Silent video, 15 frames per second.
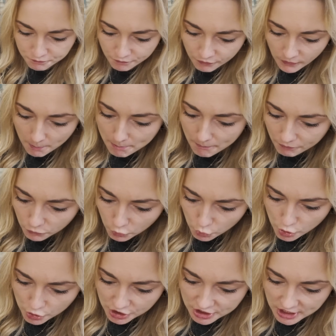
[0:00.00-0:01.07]
Ja nie poczułem
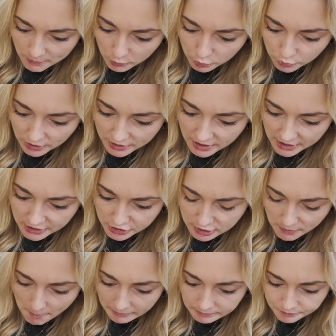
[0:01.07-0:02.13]
Dużo sezamu. sezamu tutaj jest.
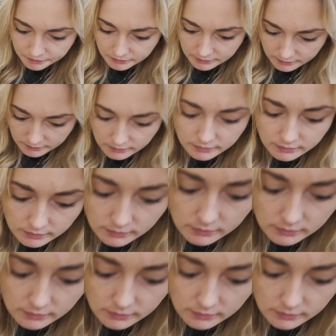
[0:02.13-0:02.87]
A jest, faktycznie,